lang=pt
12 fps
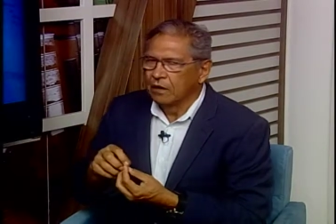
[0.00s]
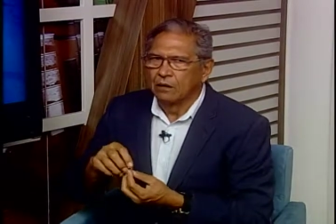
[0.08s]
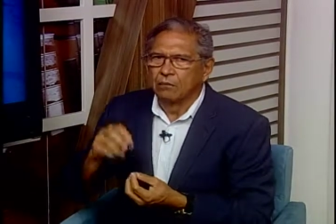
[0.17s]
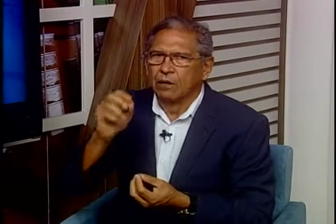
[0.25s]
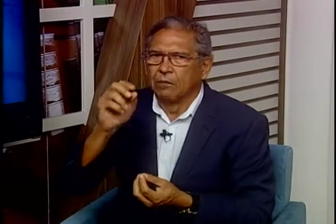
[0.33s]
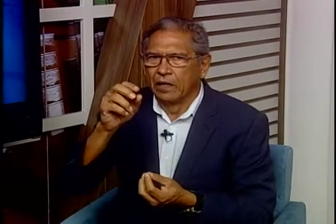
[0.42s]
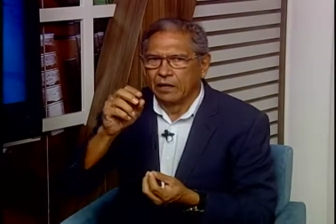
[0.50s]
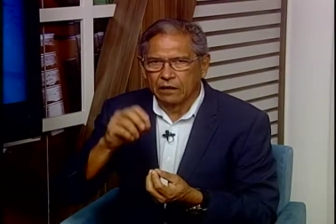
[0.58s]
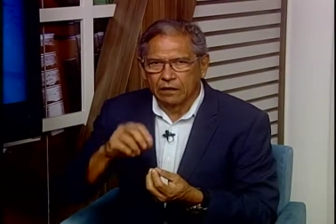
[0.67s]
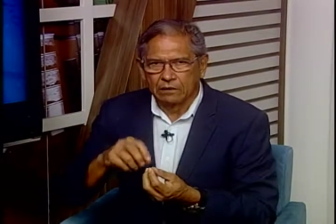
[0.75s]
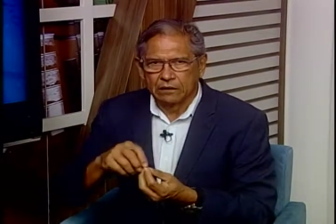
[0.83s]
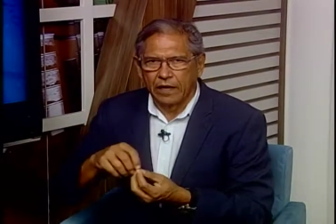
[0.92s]
Mamãe,
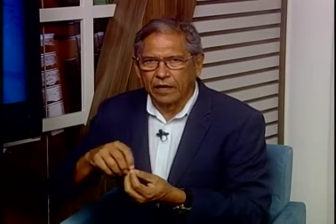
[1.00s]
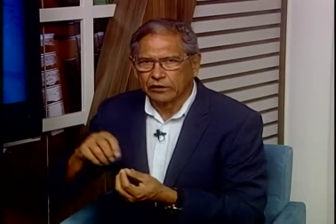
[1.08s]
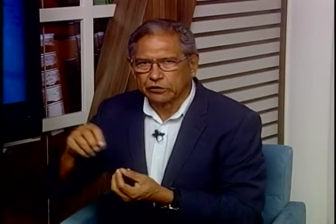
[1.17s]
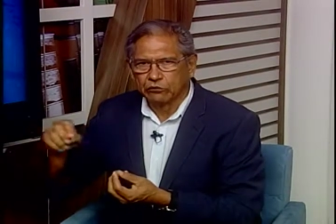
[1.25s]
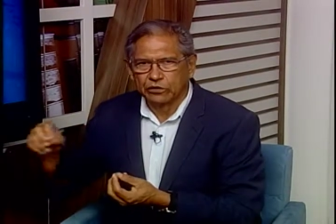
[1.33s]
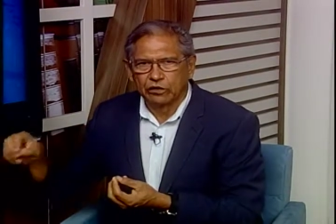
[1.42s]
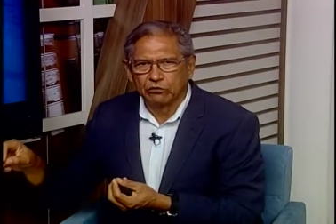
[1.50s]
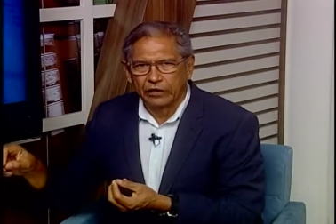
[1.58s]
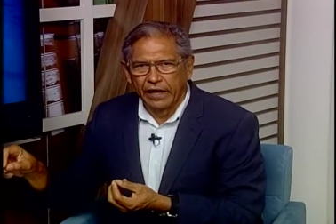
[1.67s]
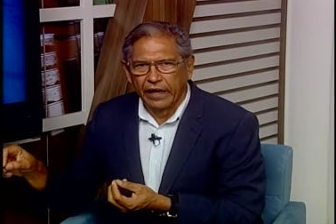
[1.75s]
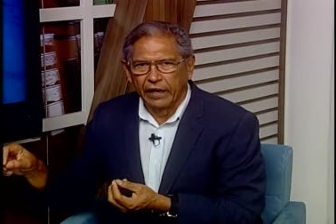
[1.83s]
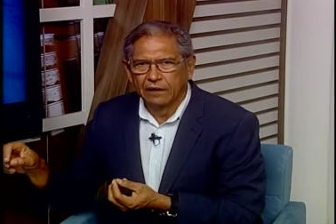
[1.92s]
testa o seu
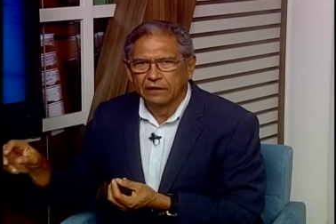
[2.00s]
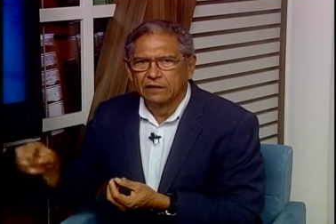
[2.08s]
DEA.